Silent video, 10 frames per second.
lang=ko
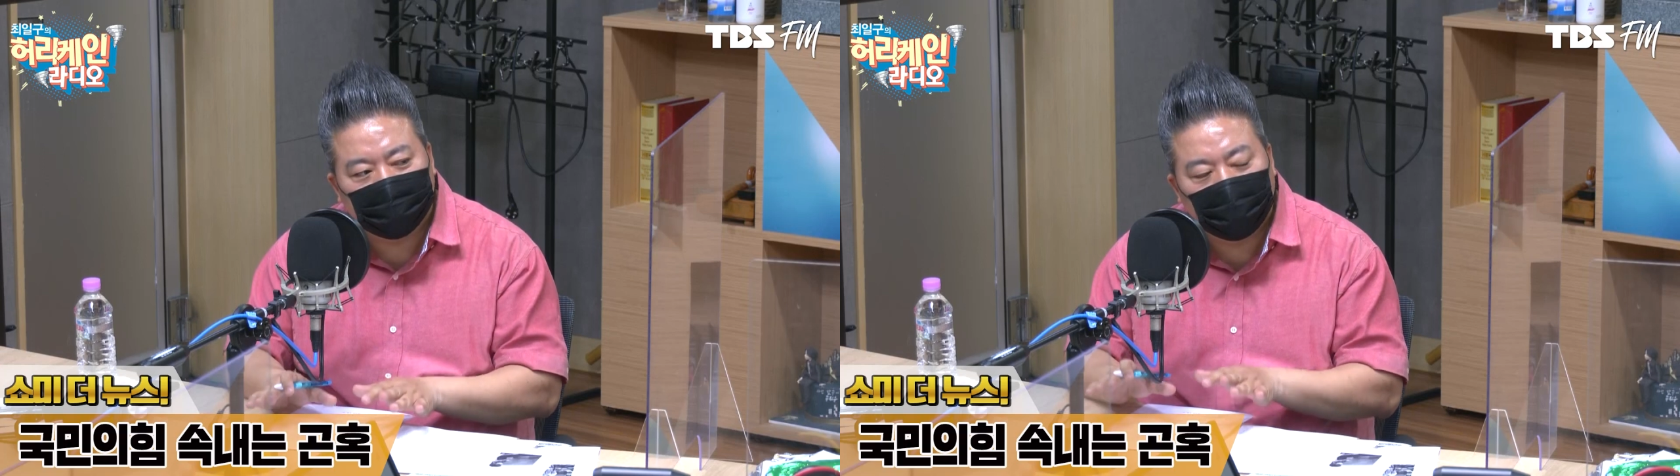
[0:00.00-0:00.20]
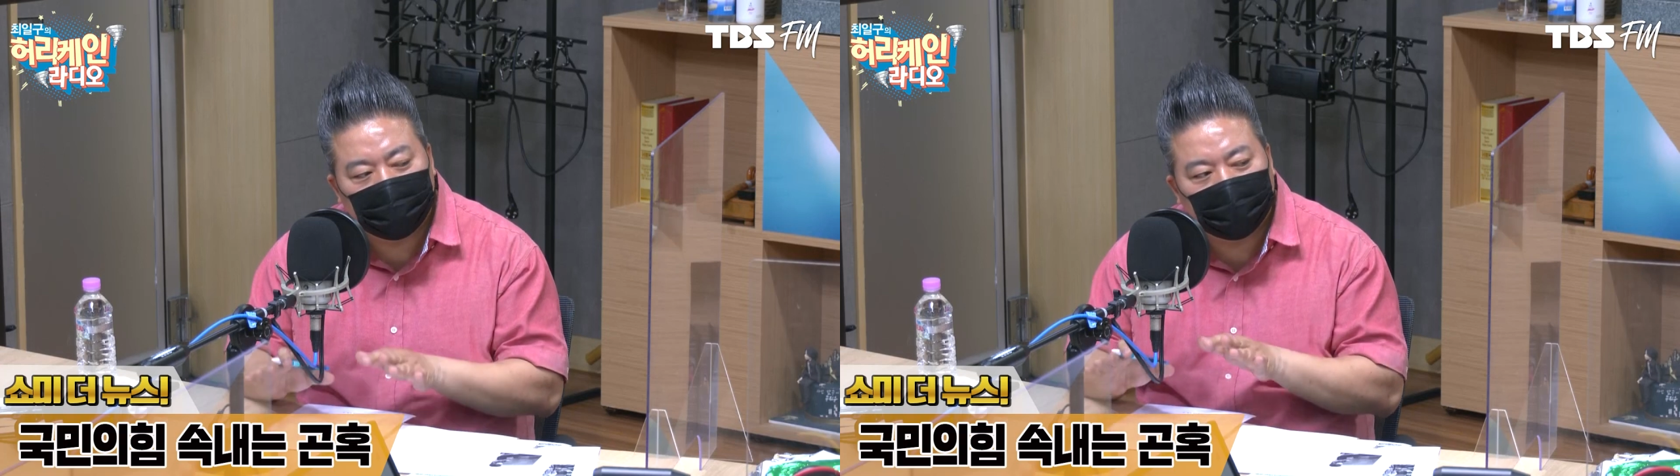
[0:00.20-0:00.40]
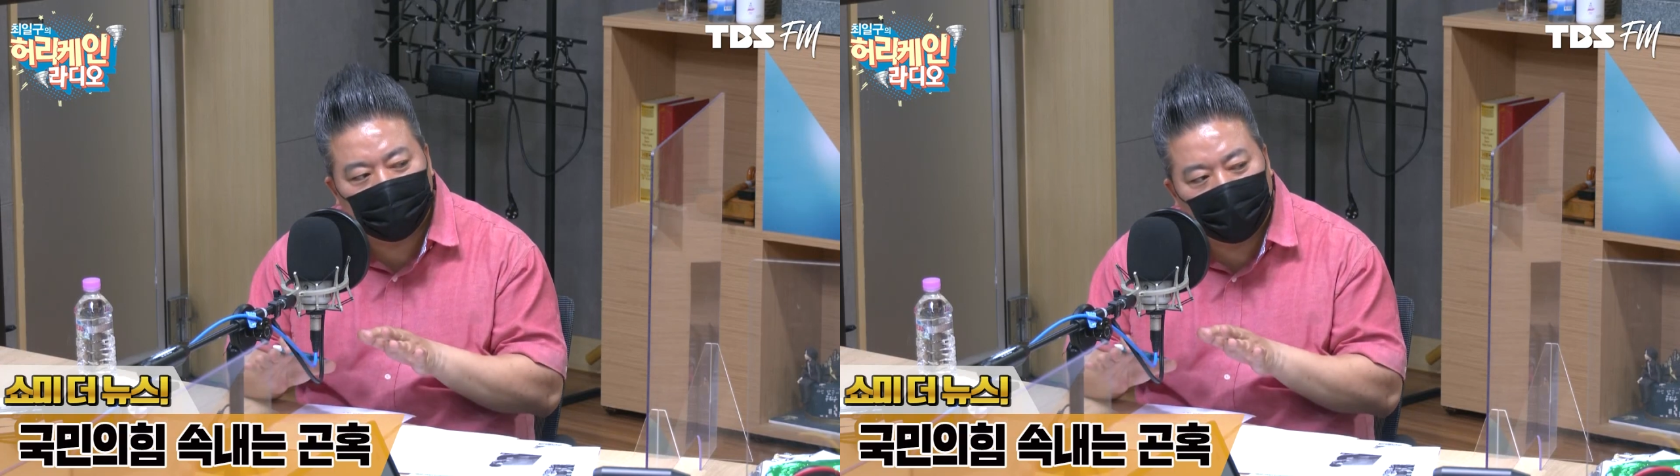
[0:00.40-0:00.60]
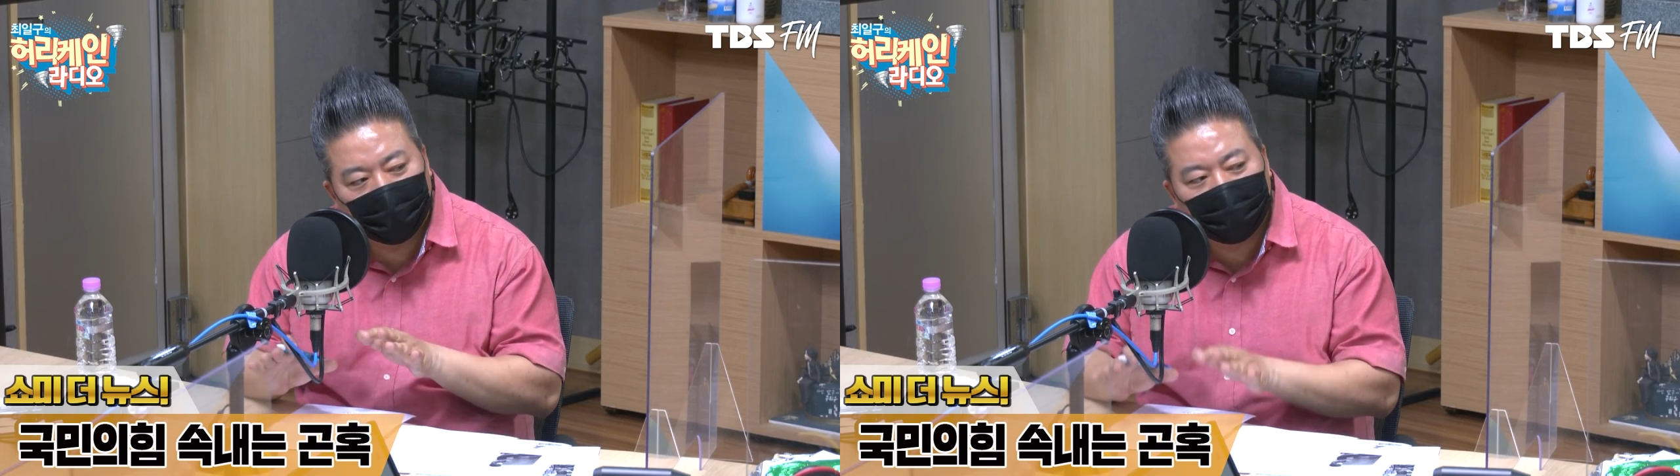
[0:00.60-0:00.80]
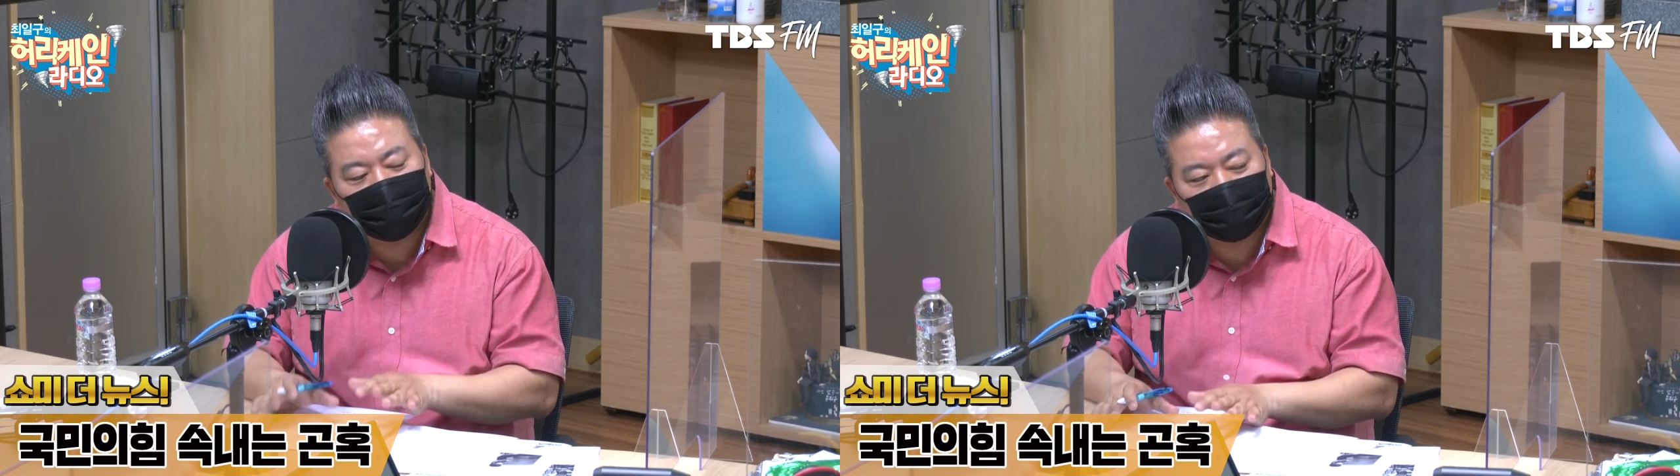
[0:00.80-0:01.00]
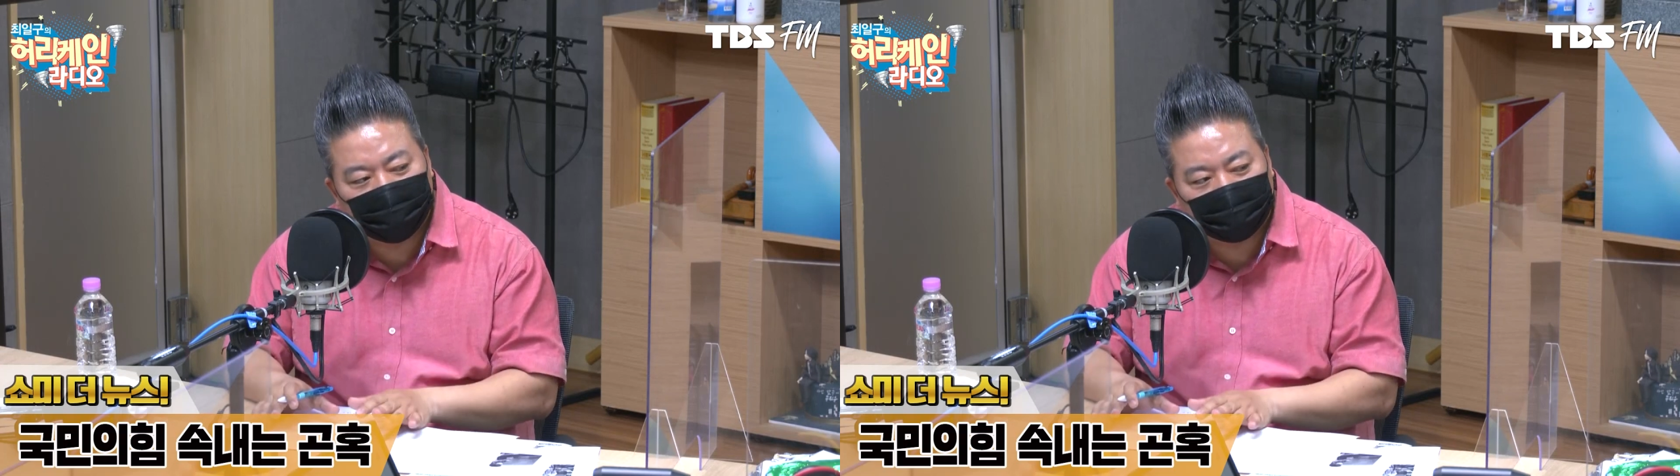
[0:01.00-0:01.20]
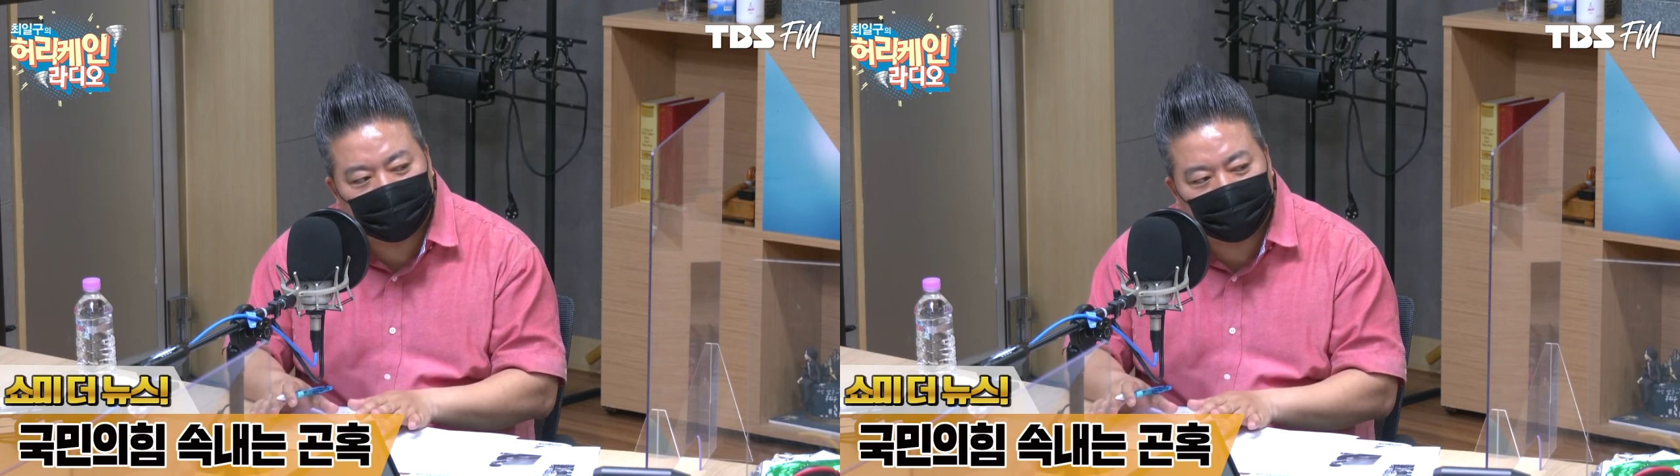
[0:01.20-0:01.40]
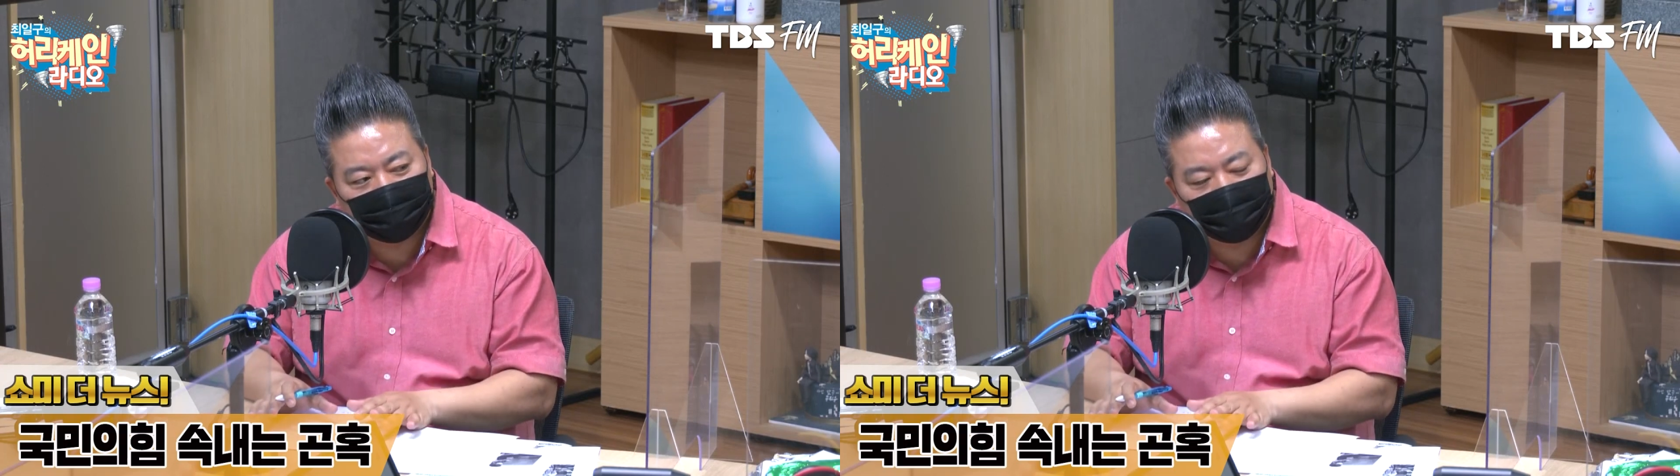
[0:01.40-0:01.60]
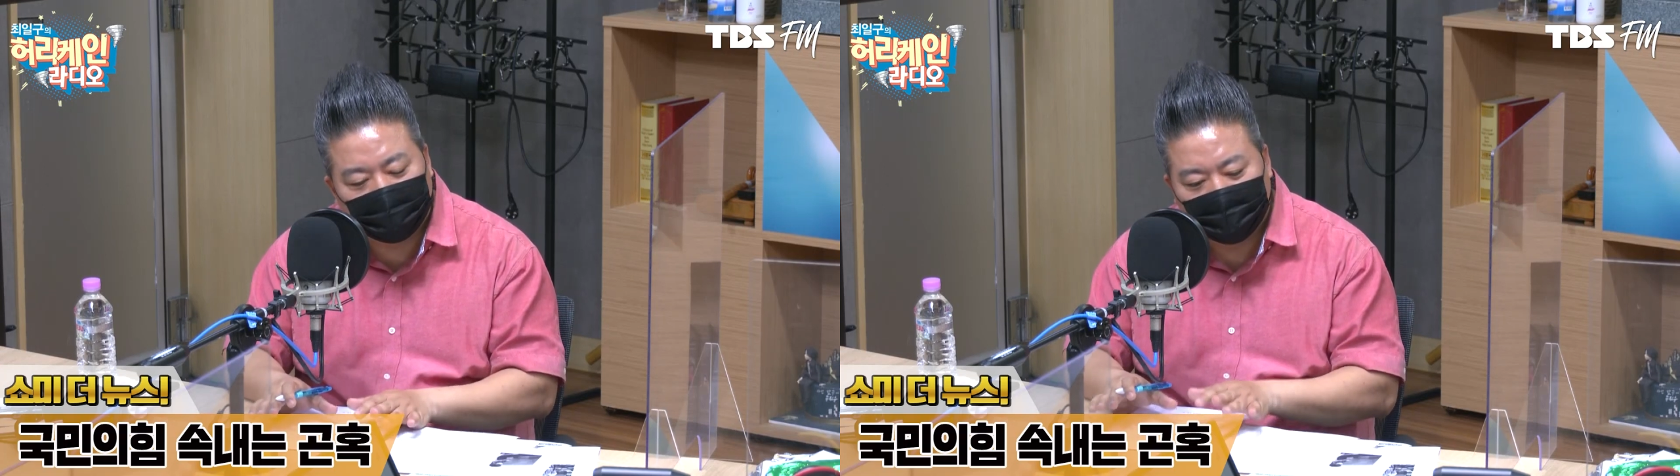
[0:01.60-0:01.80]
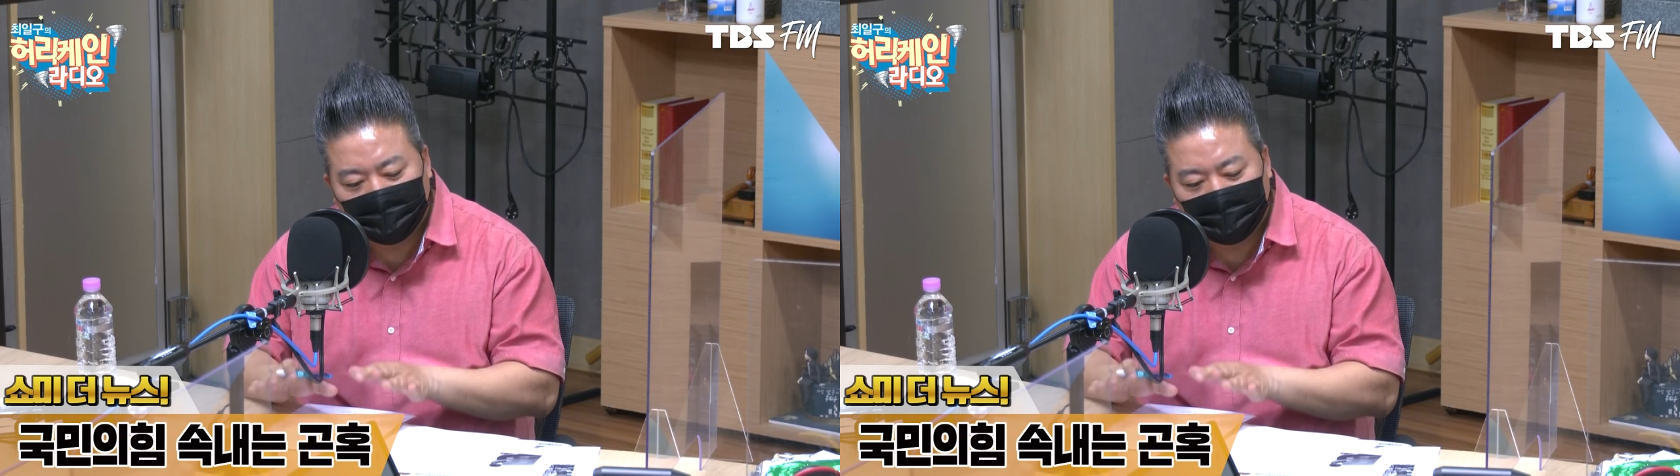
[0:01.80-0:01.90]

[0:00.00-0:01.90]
혹시라도 오해를 살 수 있기 때문에